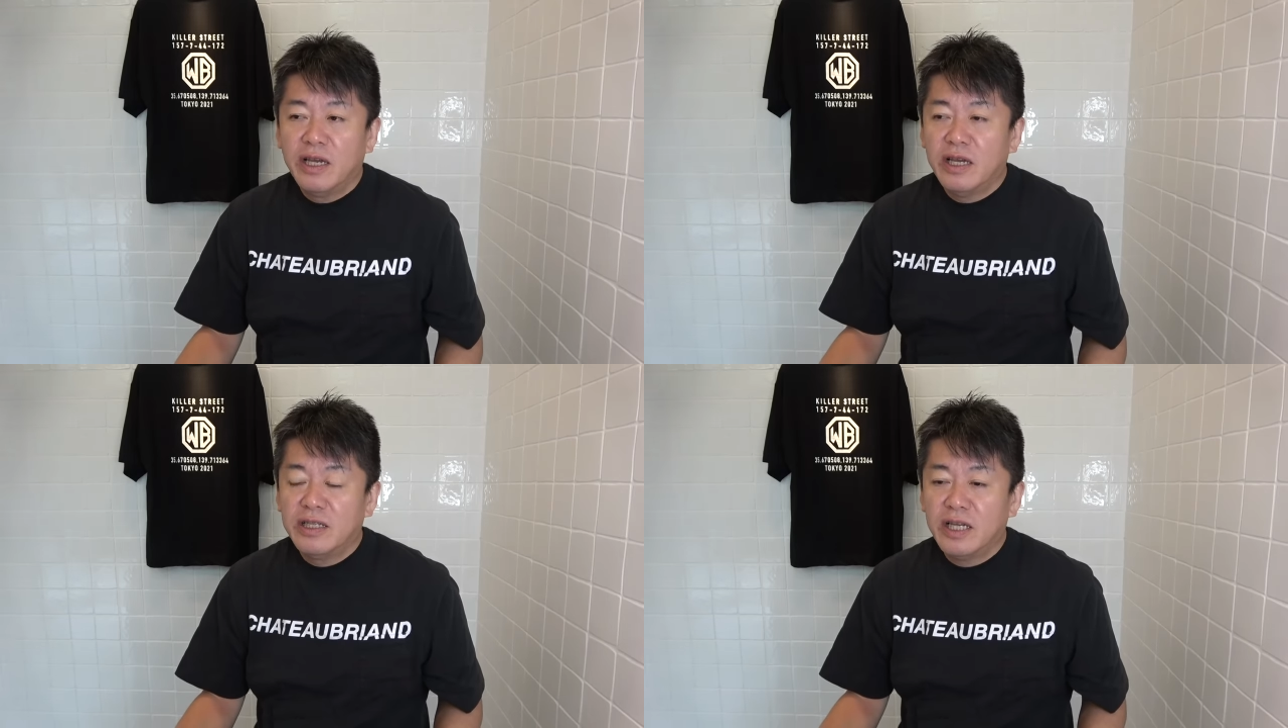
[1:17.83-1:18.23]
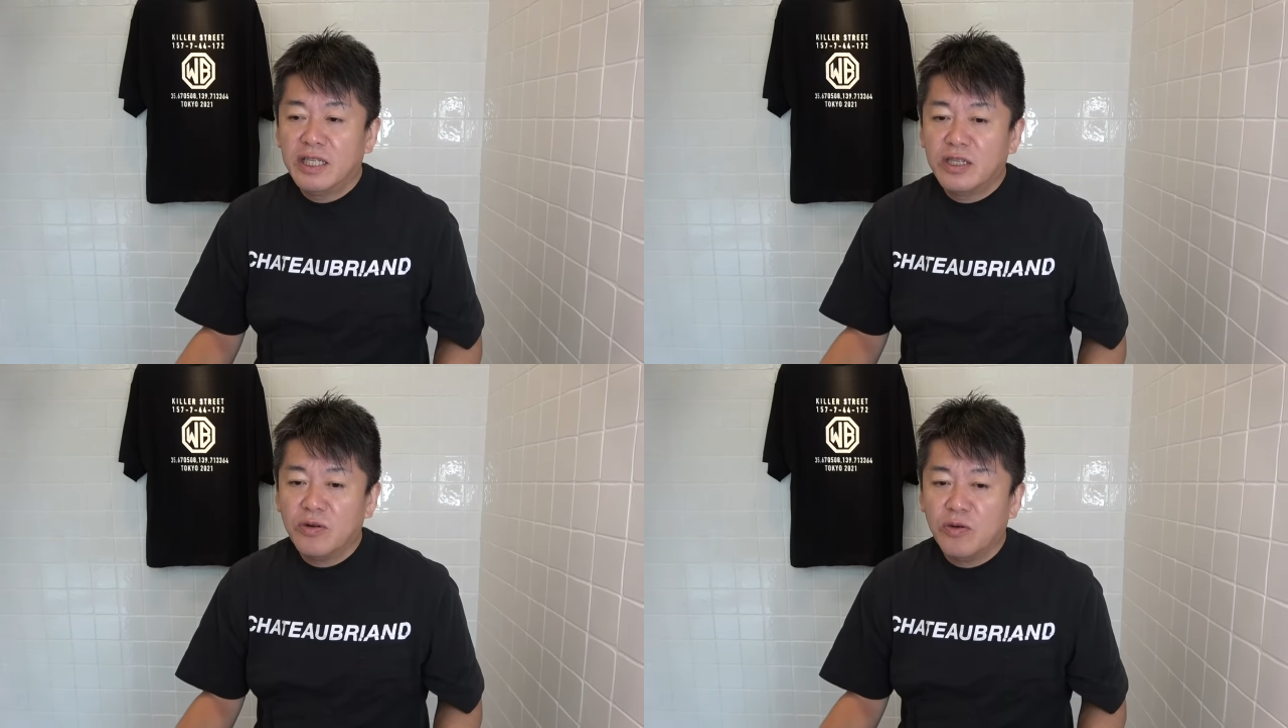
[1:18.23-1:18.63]
えー、
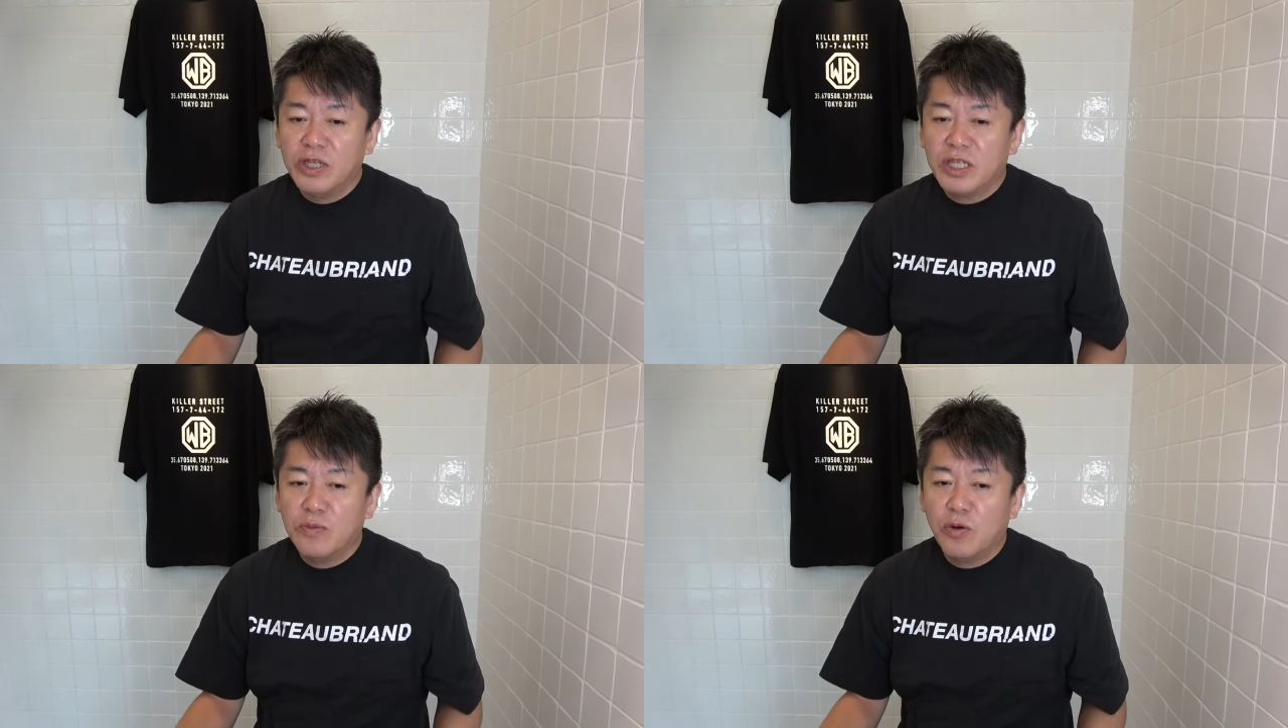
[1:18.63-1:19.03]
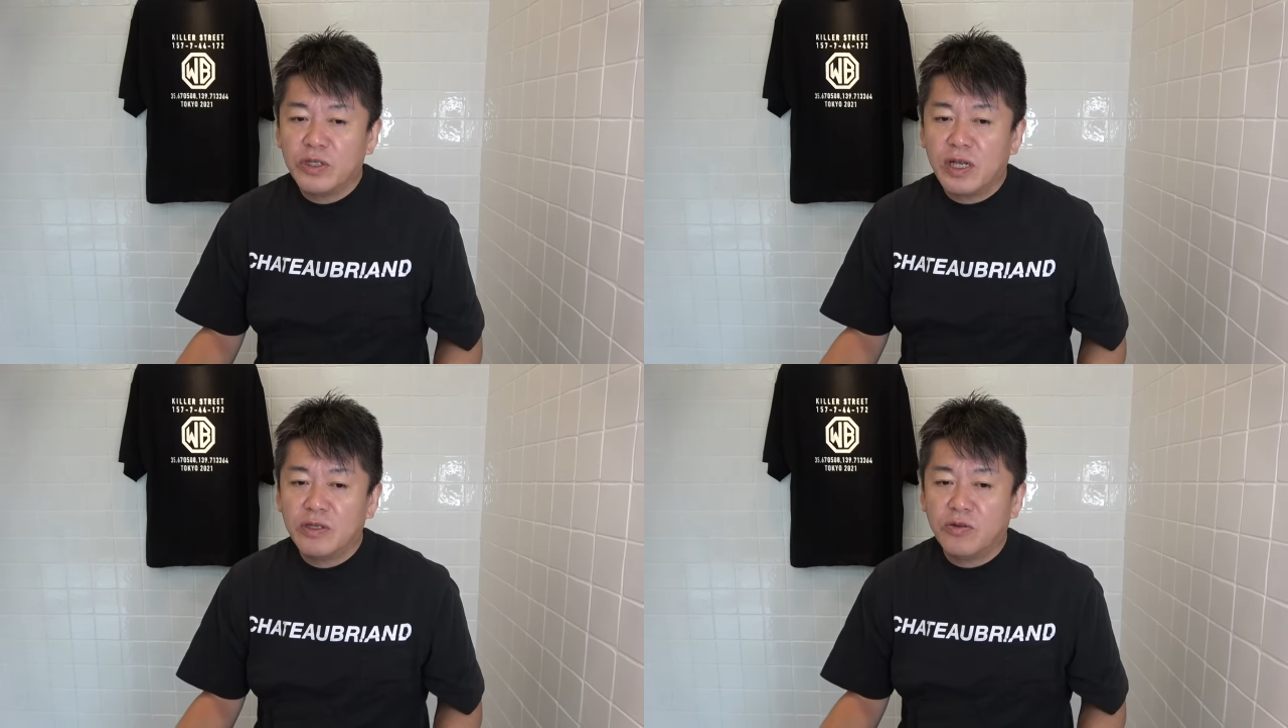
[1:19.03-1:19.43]
接種後に死亡
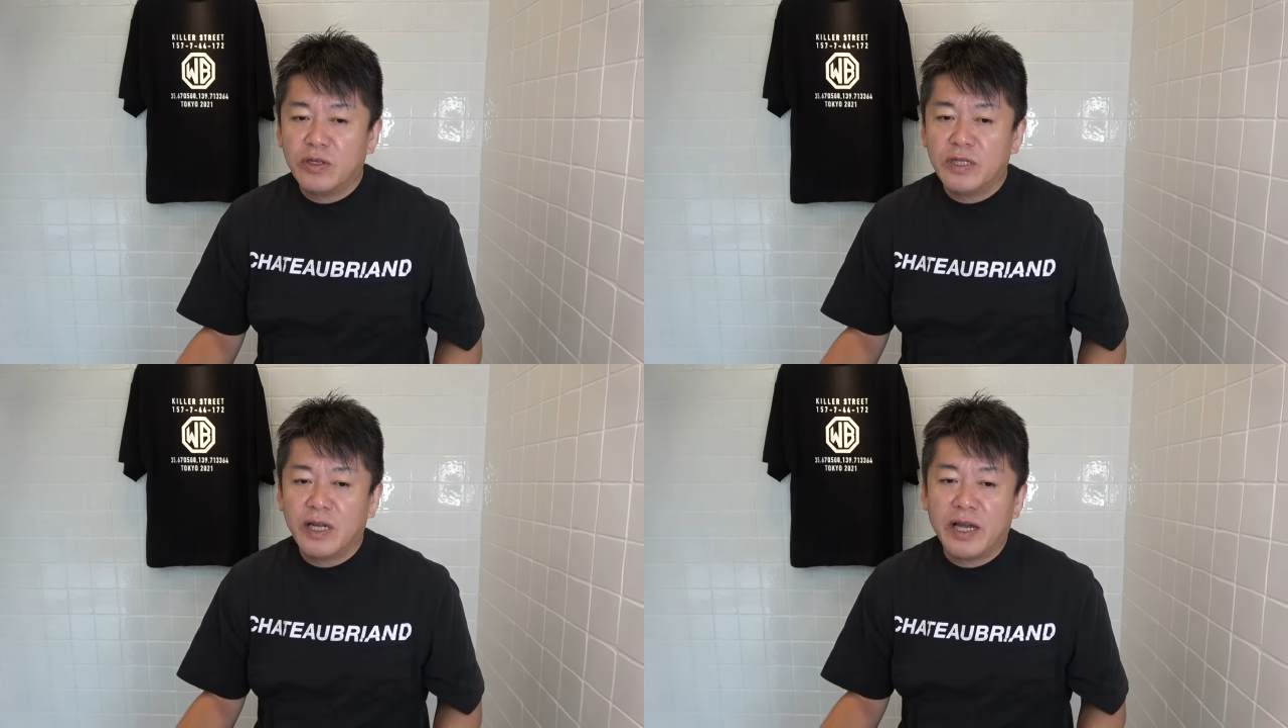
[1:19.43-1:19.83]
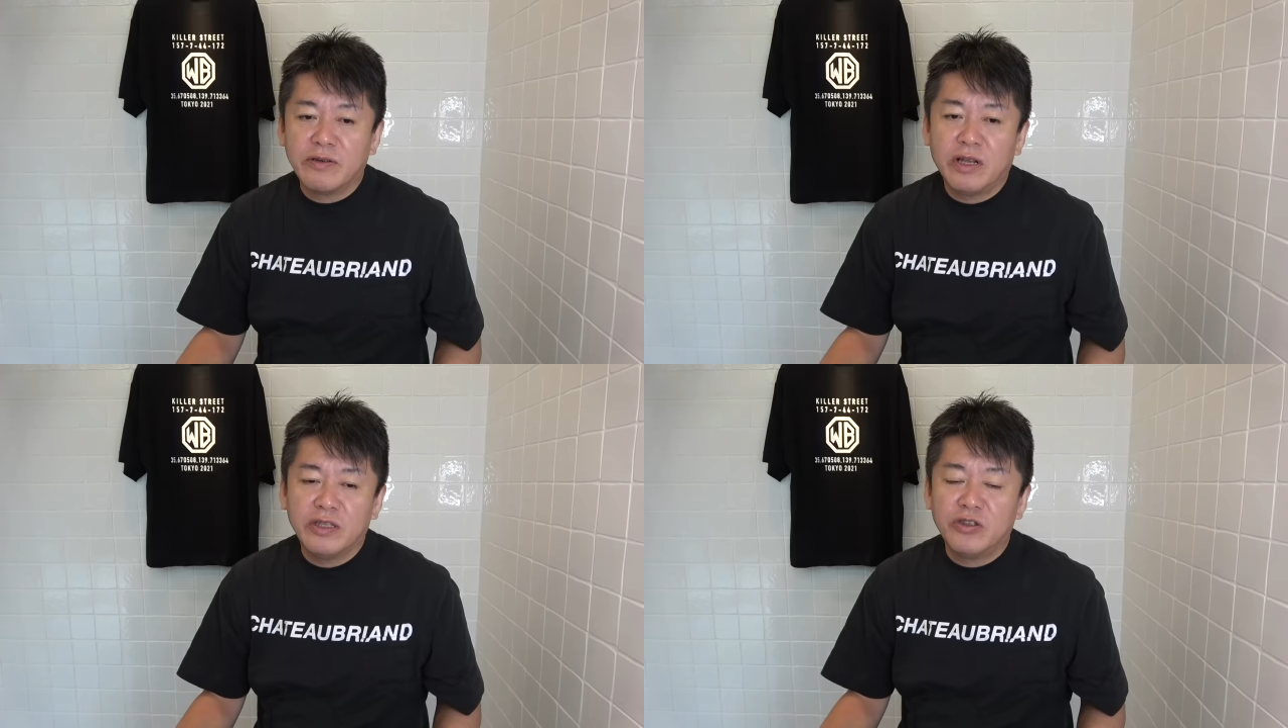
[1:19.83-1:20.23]
した人たちが
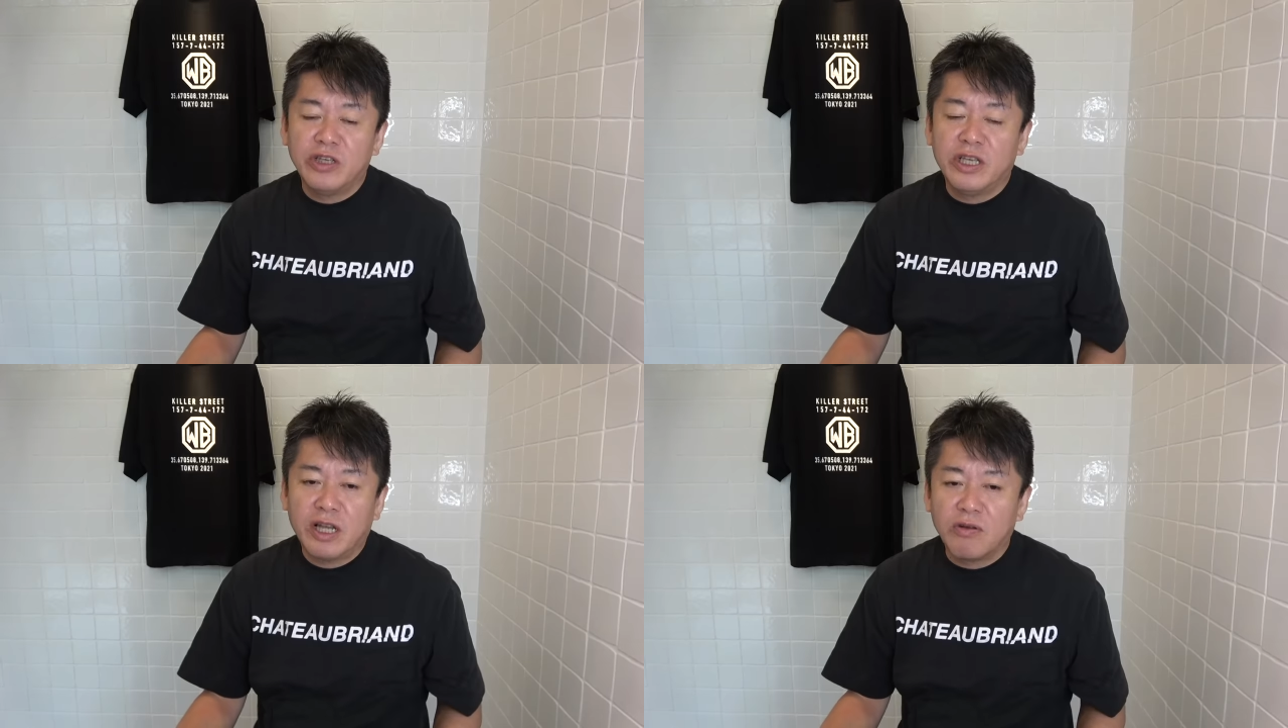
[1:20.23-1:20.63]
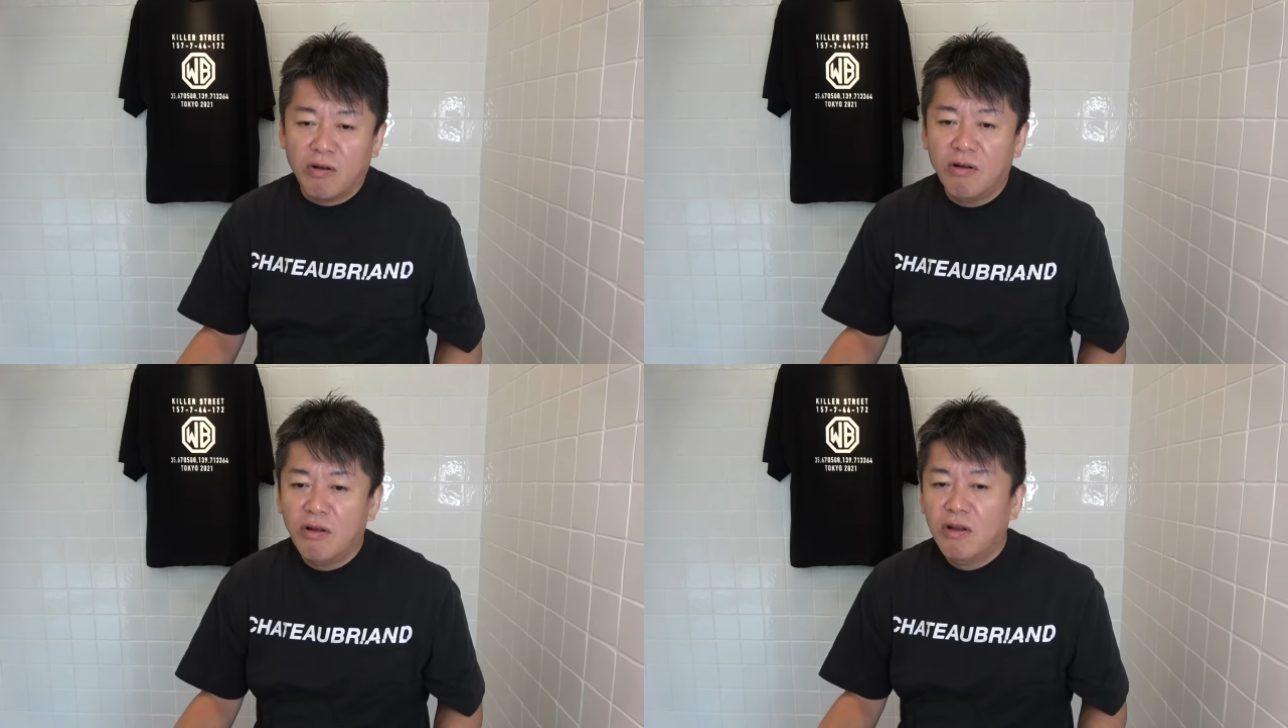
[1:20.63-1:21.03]
百何十人いたと